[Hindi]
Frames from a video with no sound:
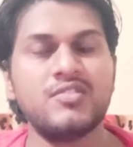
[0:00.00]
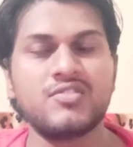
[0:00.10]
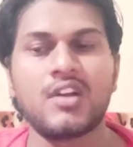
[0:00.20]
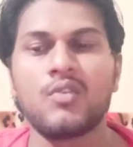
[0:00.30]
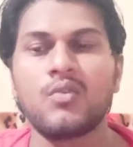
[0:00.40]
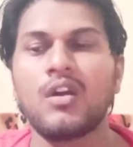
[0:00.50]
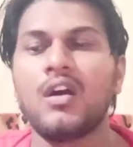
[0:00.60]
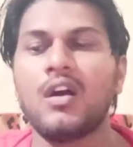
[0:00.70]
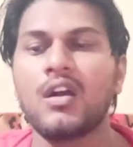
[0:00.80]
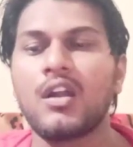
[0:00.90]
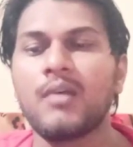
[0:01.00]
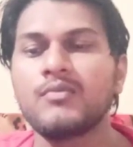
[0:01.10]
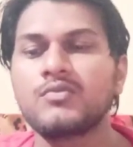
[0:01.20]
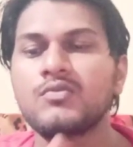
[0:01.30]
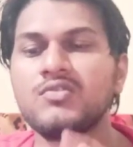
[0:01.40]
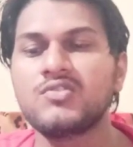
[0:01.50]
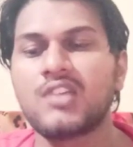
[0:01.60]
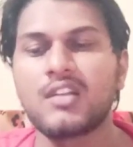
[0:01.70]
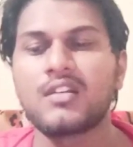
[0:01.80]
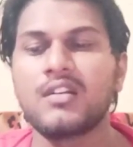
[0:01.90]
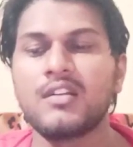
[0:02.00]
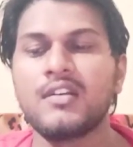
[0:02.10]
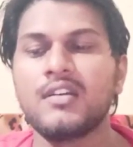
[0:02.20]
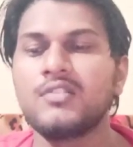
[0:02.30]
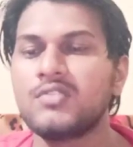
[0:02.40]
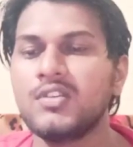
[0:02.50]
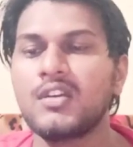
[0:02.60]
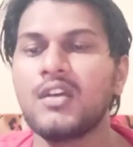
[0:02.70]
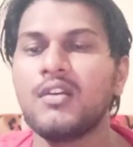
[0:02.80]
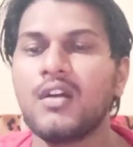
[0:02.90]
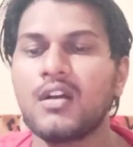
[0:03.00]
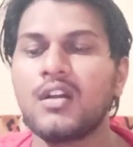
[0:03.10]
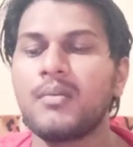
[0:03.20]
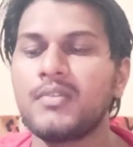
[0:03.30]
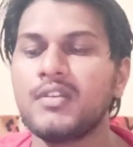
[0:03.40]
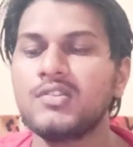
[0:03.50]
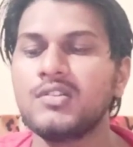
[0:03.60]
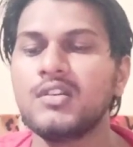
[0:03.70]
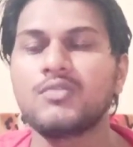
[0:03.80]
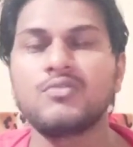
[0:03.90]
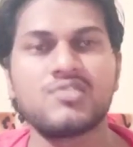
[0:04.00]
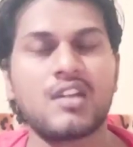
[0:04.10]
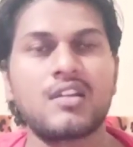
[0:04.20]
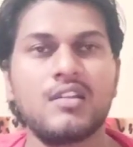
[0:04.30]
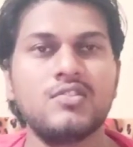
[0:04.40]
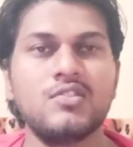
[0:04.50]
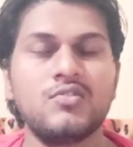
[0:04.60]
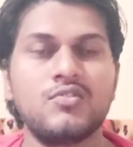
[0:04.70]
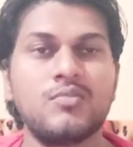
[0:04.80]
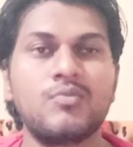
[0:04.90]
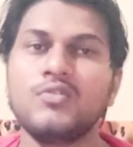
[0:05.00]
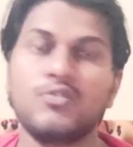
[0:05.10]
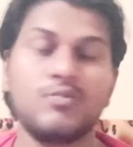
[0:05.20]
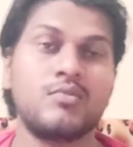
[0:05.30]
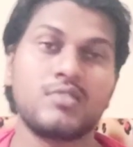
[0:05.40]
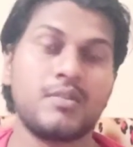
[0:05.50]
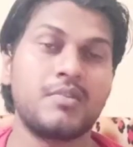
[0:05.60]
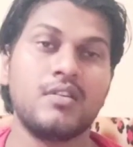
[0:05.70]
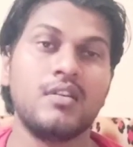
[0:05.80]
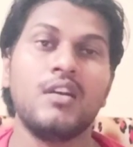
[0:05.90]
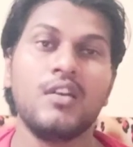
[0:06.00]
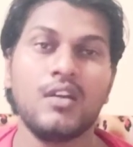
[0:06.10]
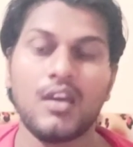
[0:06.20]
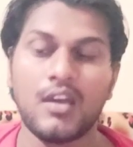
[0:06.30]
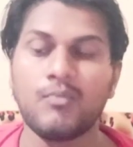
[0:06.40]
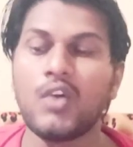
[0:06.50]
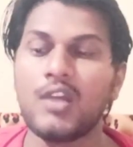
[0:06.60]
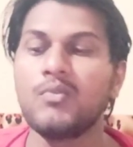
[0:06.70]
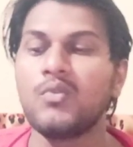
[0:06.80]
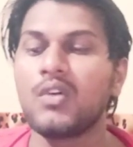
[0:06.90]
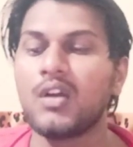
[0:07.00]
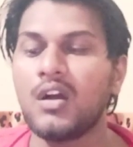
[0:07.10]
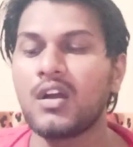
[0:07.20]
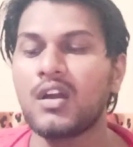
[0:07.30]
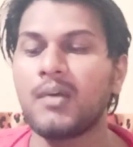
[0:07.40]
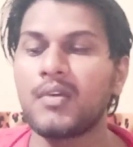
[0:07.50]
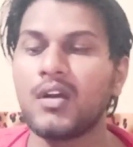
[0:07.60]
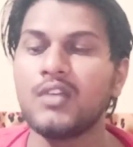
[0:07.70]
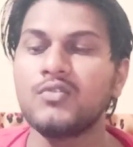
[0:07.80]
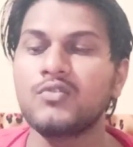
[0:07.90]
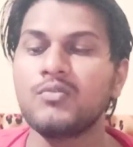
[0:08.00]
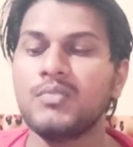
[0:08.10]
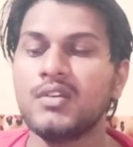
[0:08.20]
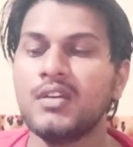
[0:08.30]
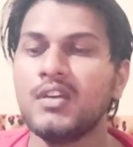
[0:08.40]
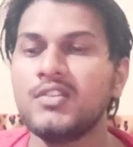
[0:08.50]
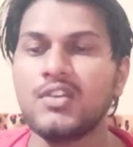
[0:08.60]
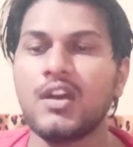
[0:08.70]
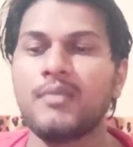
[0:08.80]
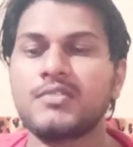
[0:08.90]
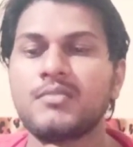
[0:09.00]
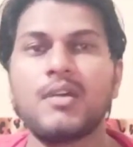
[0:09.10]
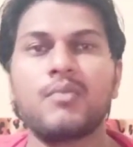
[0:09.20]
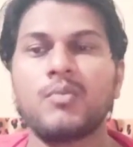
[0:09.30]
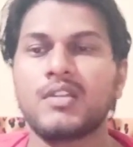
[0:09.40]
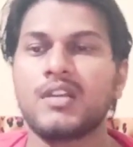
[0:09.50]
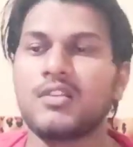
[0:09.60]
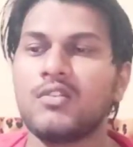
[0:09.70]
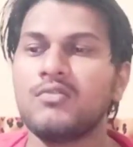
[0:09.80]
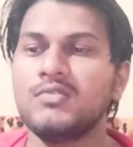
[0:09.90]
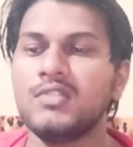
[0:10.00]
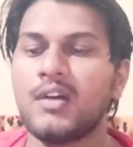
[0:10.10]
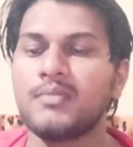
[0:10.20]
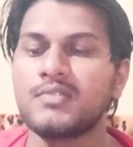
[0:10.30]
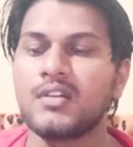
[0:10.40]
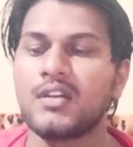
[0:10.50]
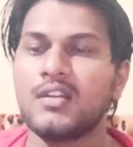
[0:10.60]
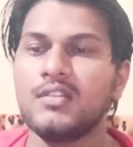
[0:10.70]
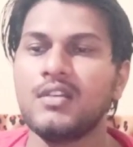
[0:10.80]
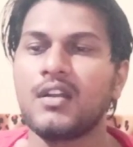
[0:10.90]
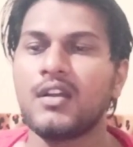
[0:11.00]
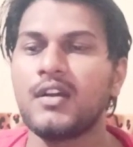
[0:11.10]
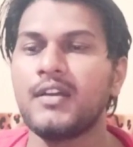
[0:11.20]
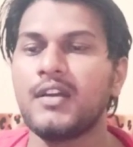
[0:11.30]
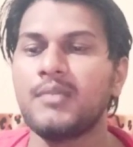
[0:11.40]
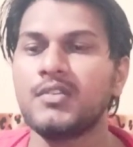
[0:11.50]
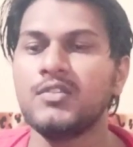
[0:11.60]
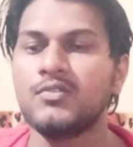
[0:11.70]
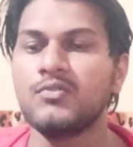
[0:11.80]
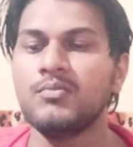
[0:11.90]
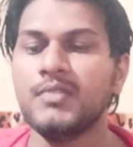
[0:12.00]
इंस्टॉल होगा अगर आप उसको इंस्टॉल कर ले हैं ठीक है अगर आप नहीं किए हैं तो इंस्टॉल कर लीजिए यूट्यूब को यूट्यूब तो सबके मोबाइल में होगा अगर आपका यूट्यूब में ये ऑप्शन मैं आपको बताता हूँ ये ऑप्शन अगर नहीं आ रहा है आपके यूट्यूब